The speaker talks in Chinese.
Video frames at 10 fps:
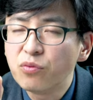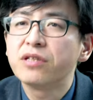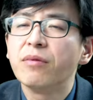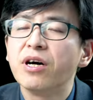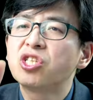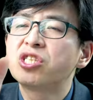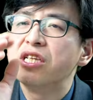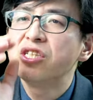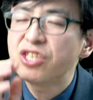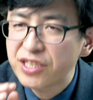为什么？
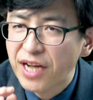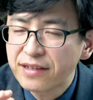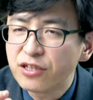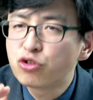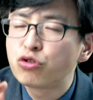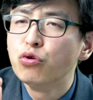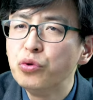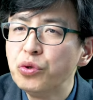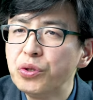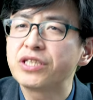神是善的，
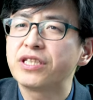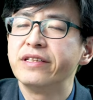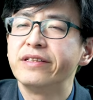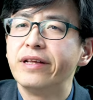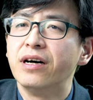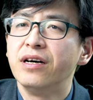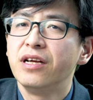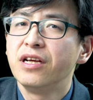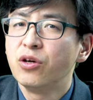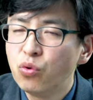出于神的，
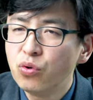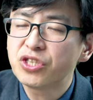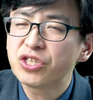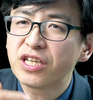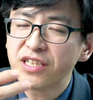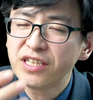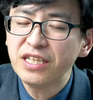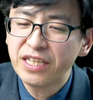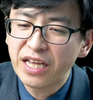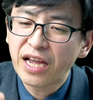无论是他的
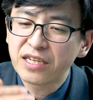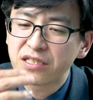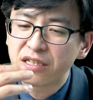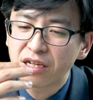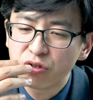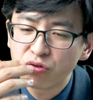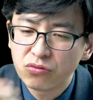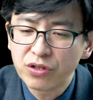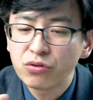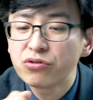意念还是他的作
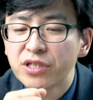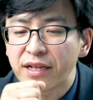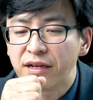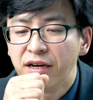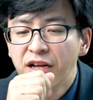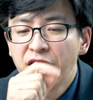为都是善的。